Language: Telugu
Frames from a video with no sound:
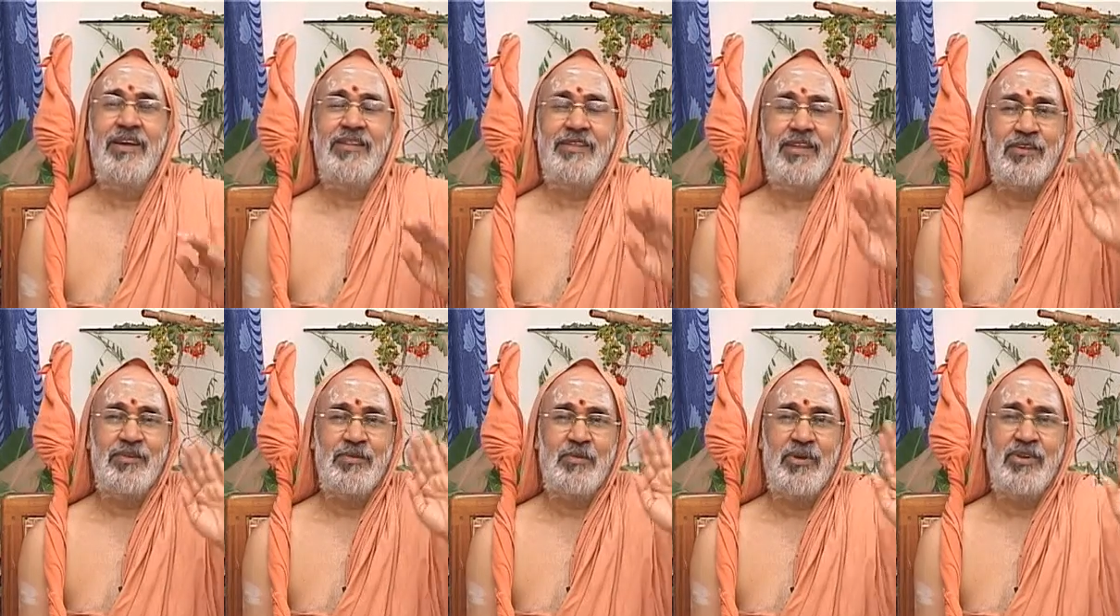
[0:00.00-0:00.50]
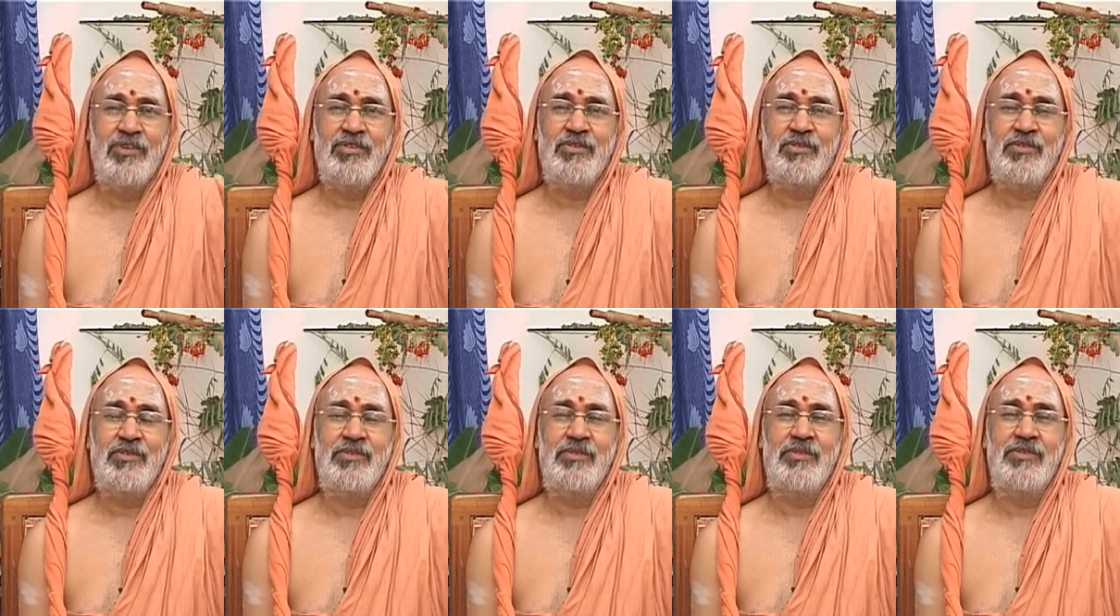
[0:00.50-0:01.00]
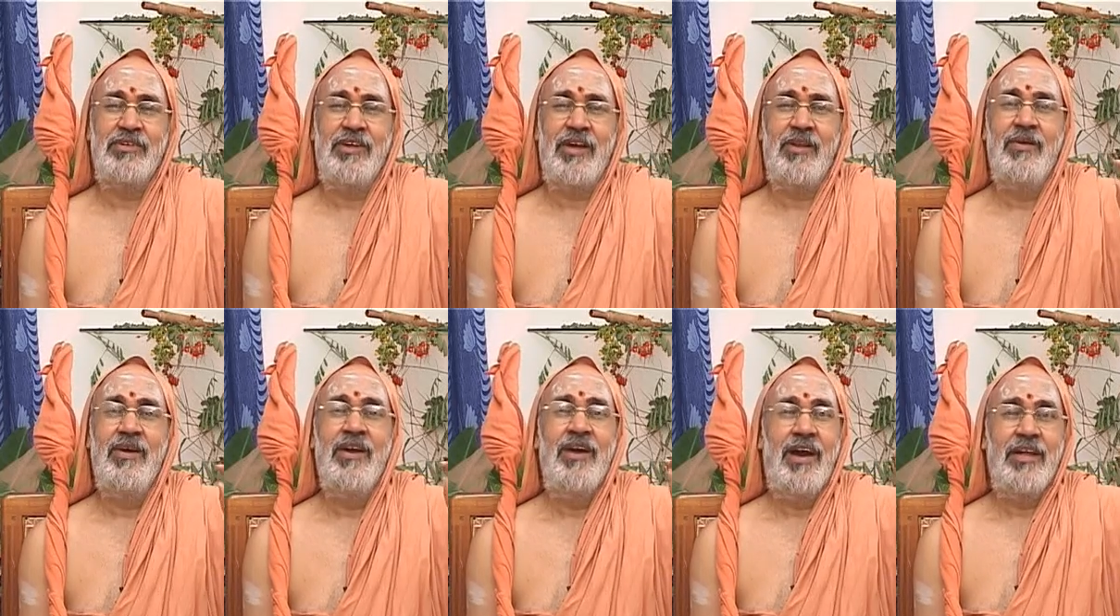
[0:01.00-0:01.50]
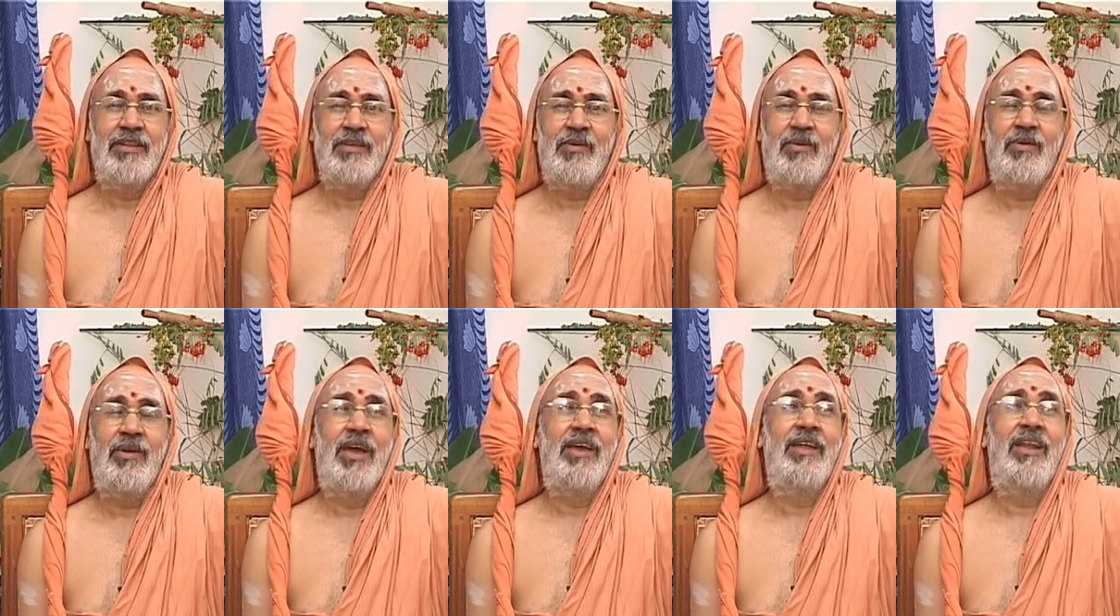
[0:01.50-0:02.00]
దాన్ని ముట్టి చూస్తూ ఉంటారు అది
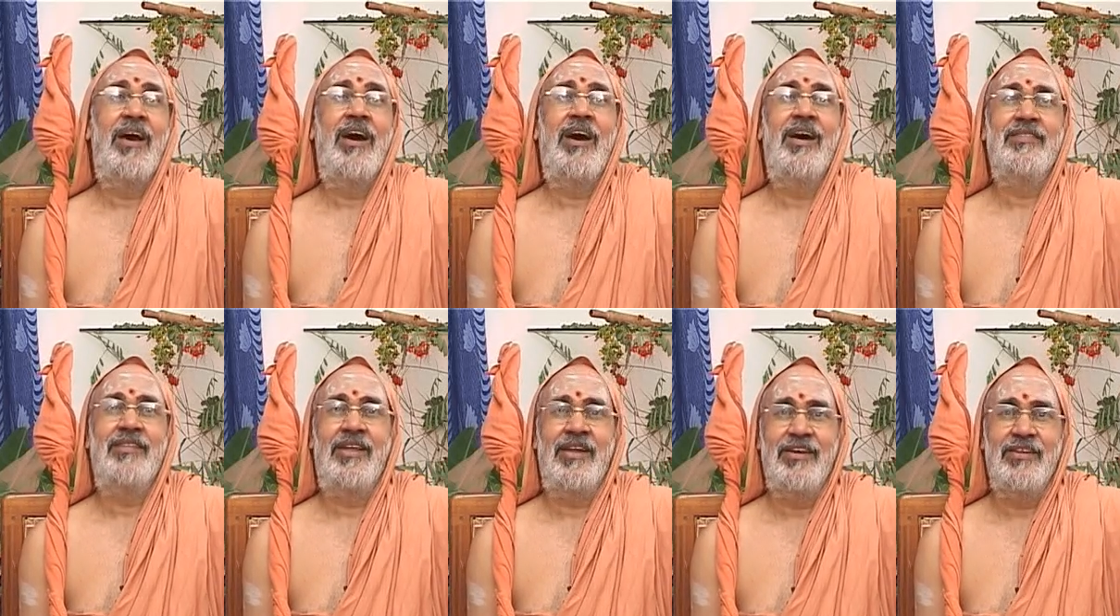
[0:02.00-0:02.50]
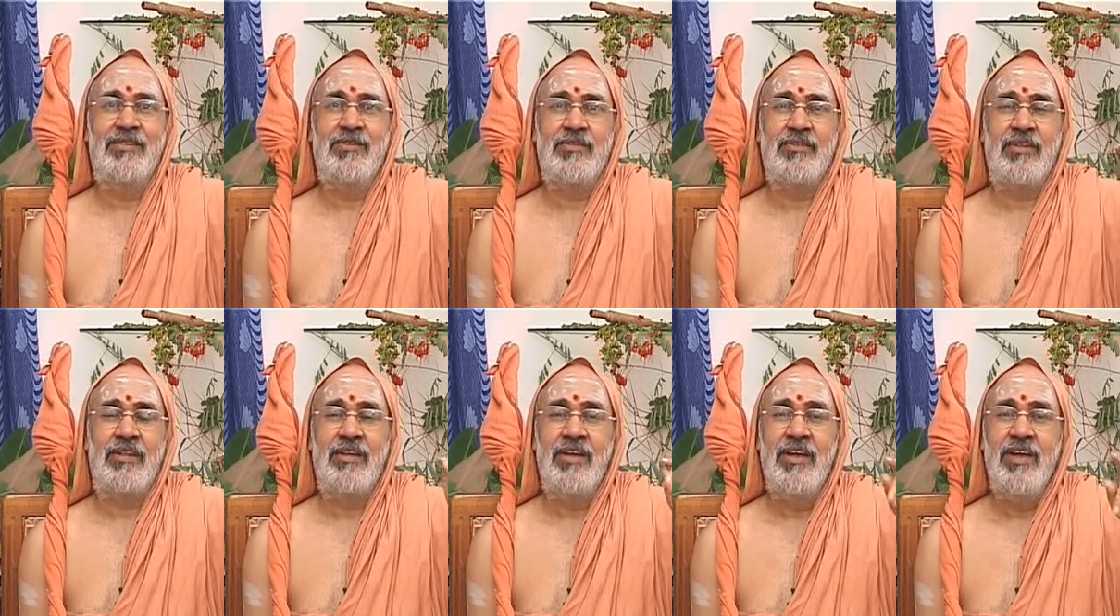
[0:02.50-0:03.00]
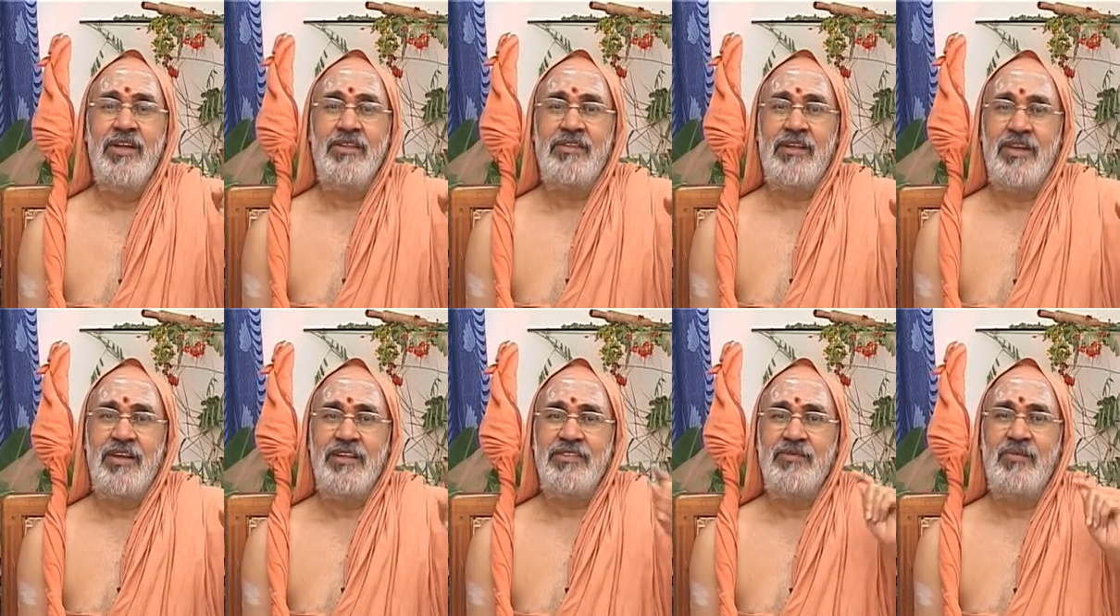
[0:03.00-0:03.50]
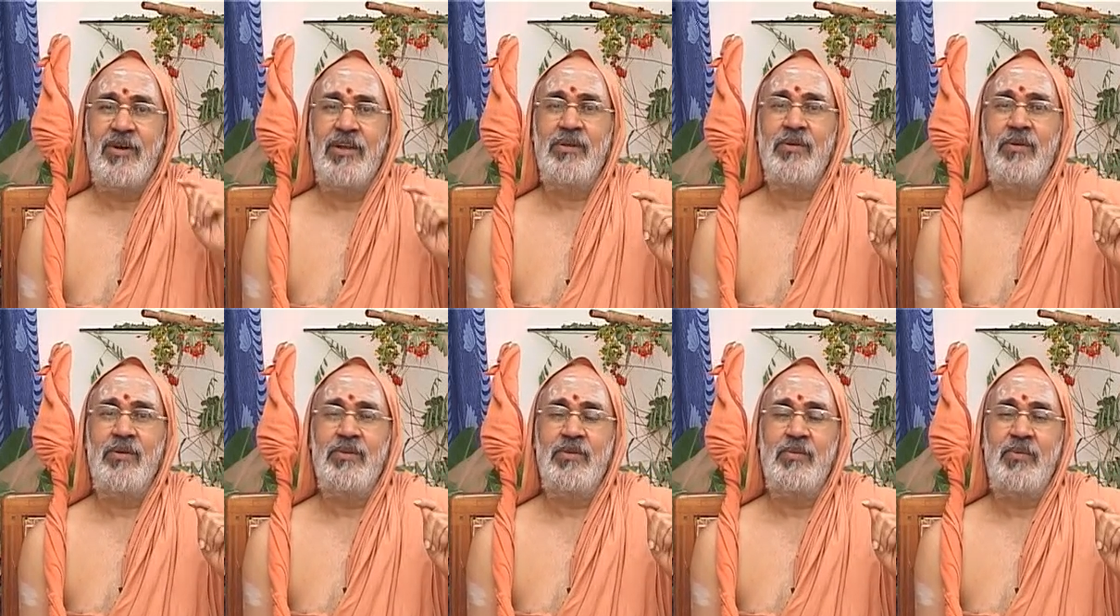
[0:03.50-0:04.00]
కూడా ఇలా తల ఎత్తుతుంది తన
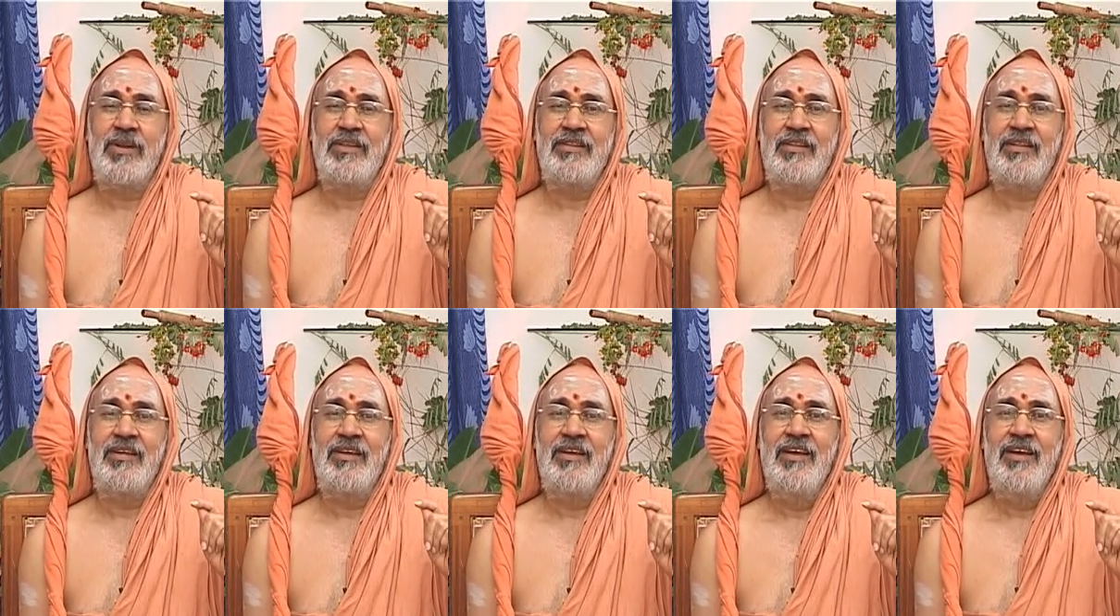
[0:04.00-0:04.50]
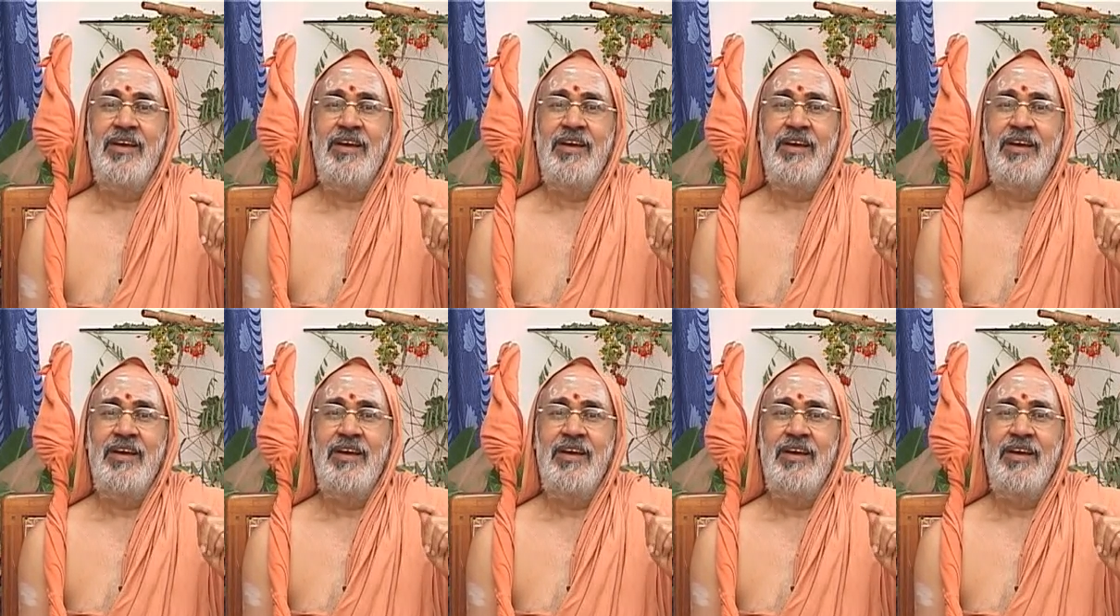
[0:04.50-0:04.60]
యజమాని గుర్తుపడుతుంది